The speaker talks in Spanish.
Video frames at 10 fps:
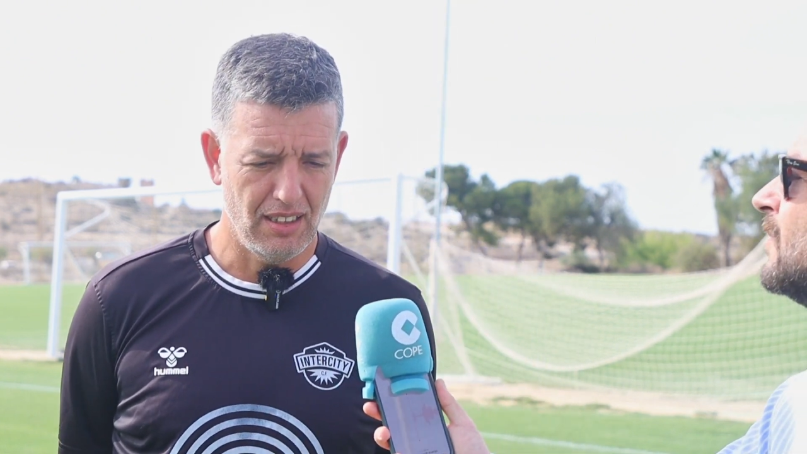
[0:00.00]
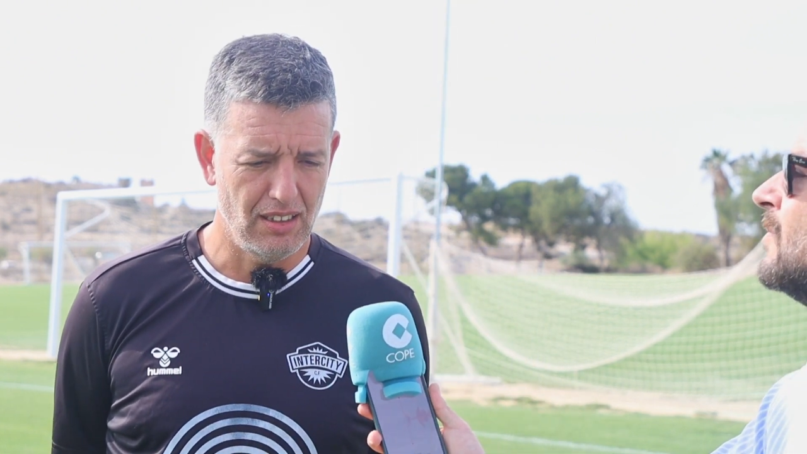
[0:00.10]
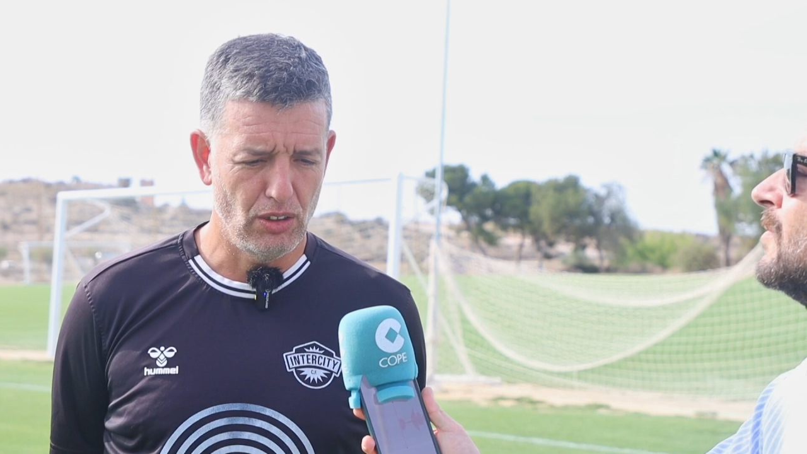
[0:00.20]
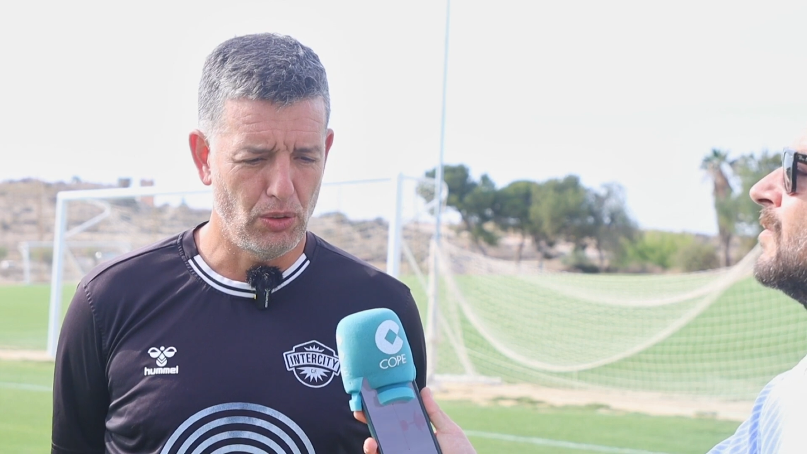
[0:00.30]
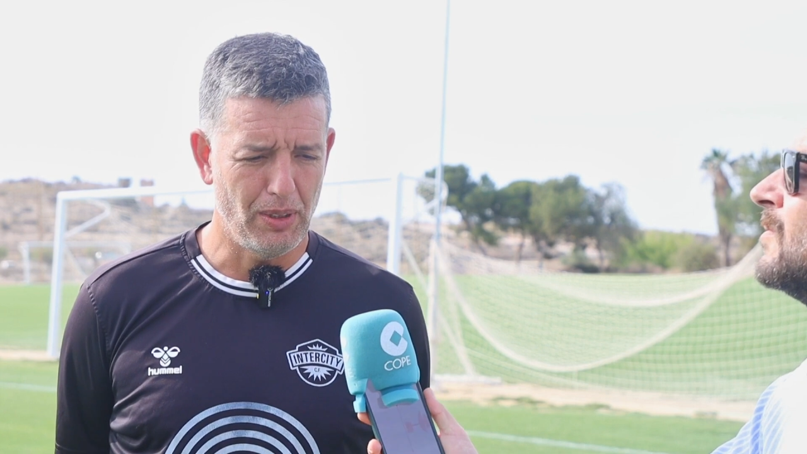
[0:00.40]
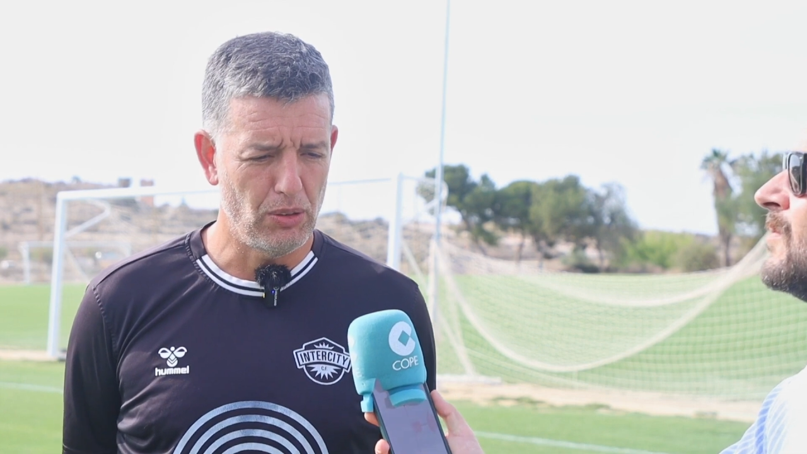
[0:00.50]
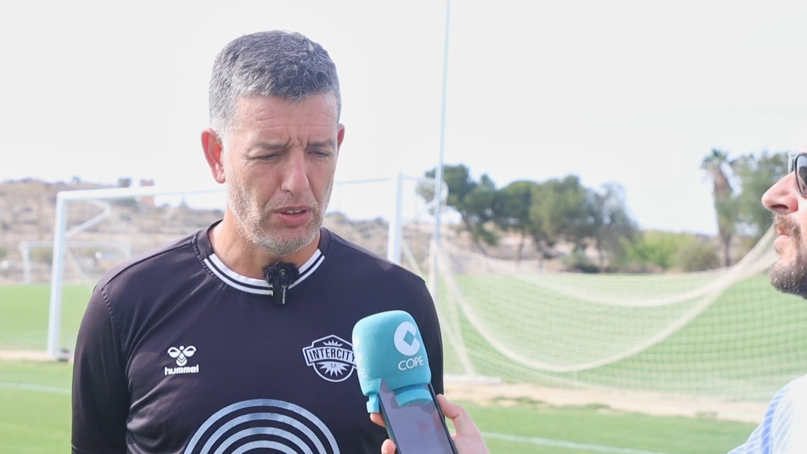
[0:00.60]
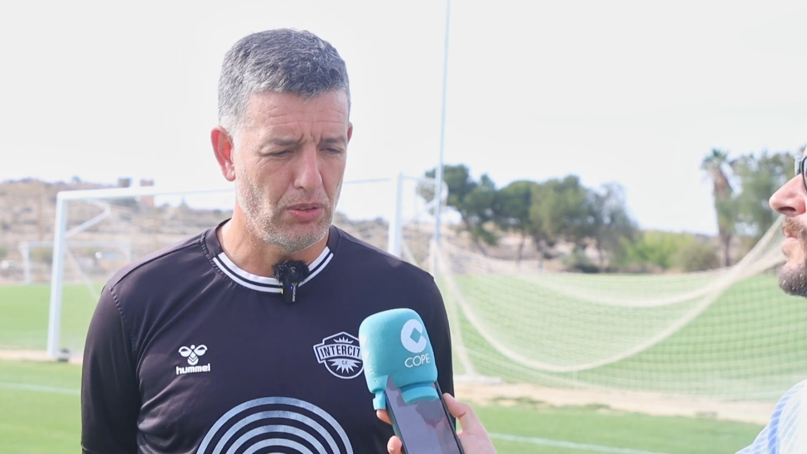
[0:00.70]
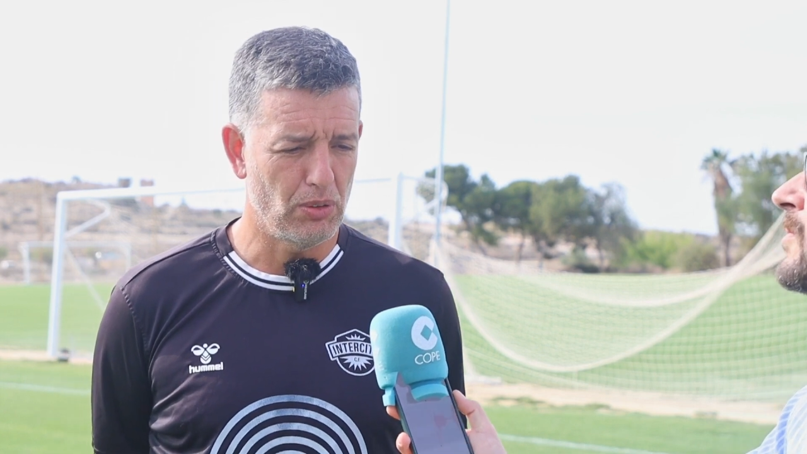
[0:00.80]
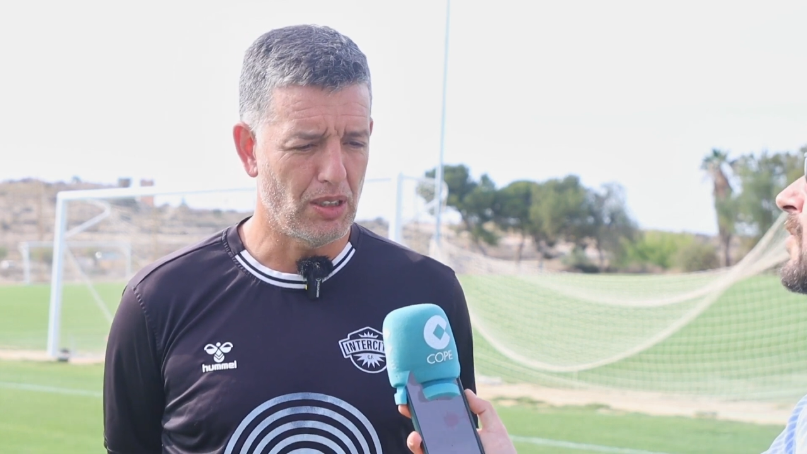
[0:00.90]
no, va,
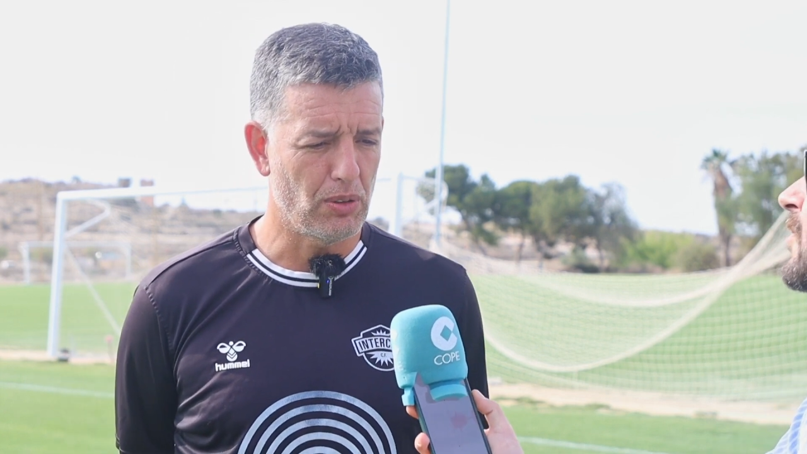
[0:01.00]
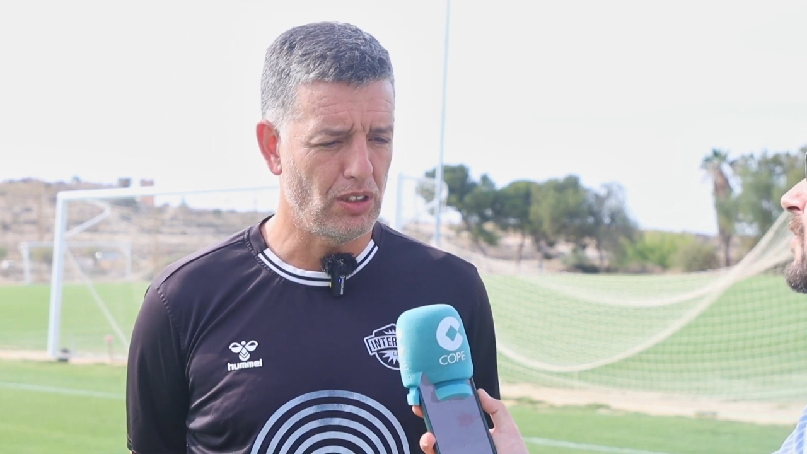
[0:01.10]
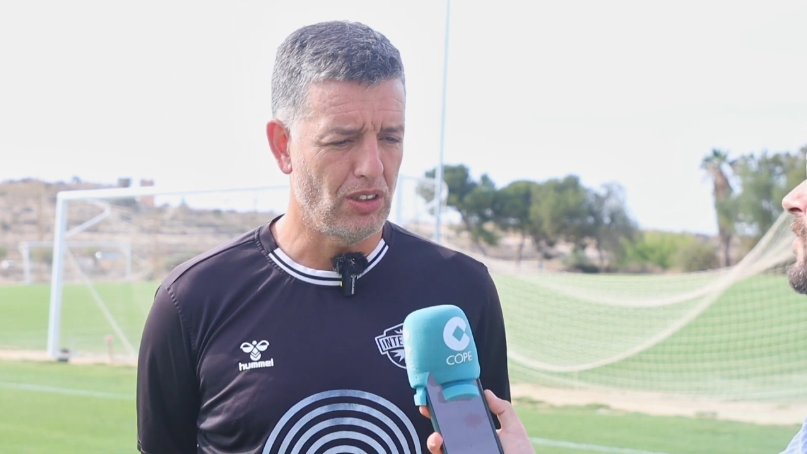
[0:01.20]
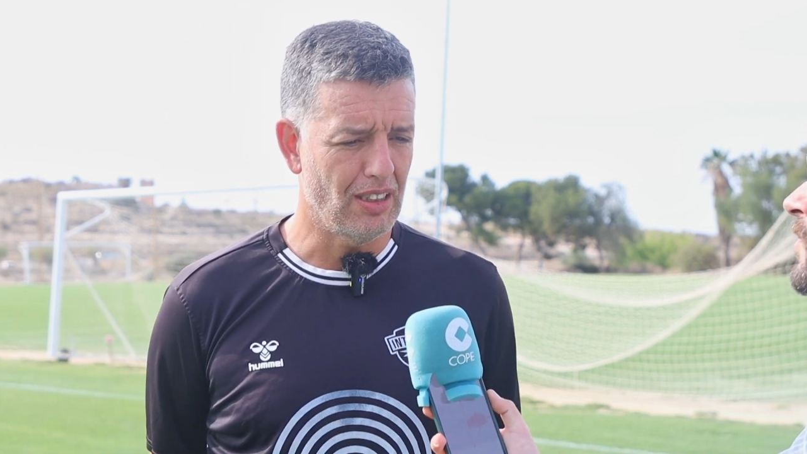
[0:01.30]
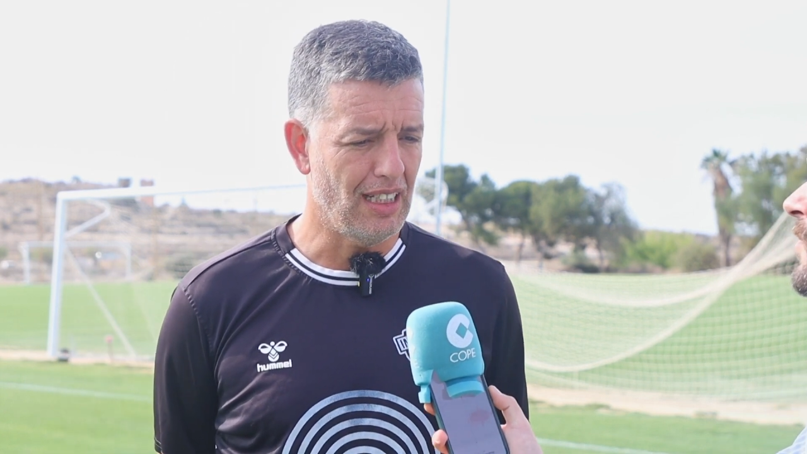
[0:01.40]
no es una cuestión